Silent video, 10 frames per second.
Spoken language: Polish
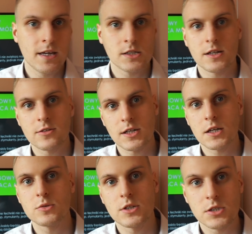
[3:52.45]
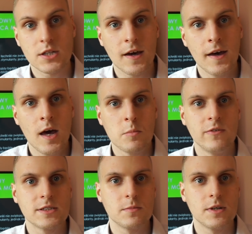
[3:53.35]
Jeżeli ktoś jakieś tutaj życie,
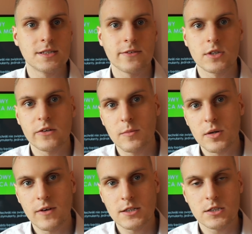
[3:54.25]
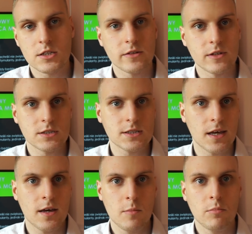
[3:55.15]
powiedzmy, zawodowe prowadzi czy
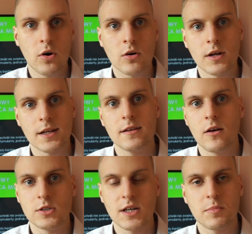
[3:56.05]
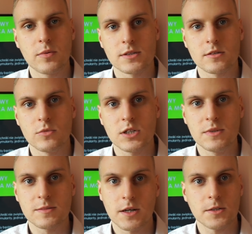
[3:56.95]
towarzyskie, bo o konkretnych godzinach po prostu
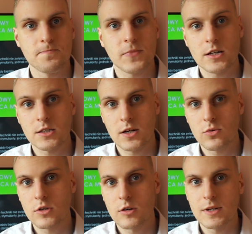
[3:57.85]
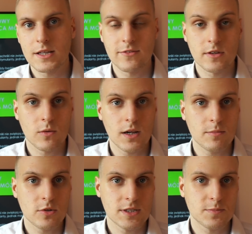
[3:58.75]
musimy spać. Także na krótką metę ewentualnie
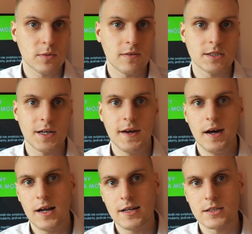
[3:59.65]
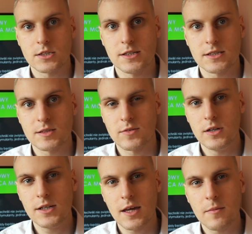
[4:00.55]
można spróbować, ale ja nie jestem
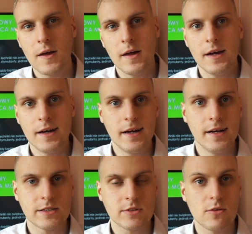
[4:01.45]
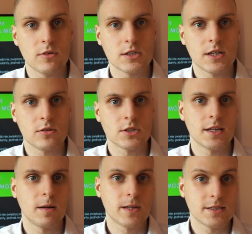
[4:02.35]
zwolennikiem, e, ze względu też na to, że
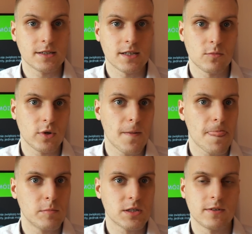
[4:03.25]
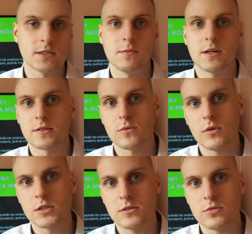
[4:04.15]
adaptacja zajmuje przeważnie bardzo
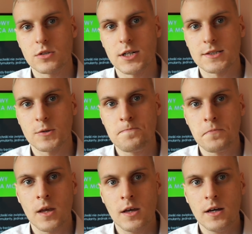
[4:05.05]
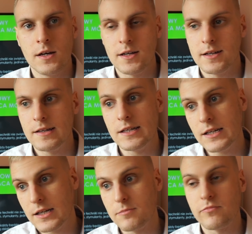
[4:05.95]
długo, dużo czasu e,
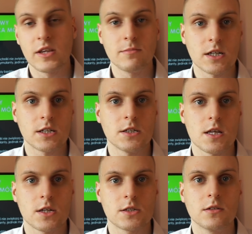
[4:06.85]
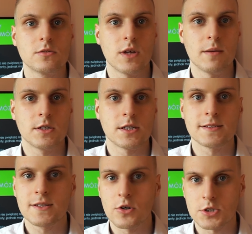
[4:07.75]
i w tym czasie się też czujemy
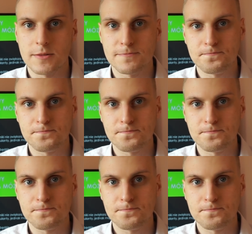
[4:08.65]
często gorzej.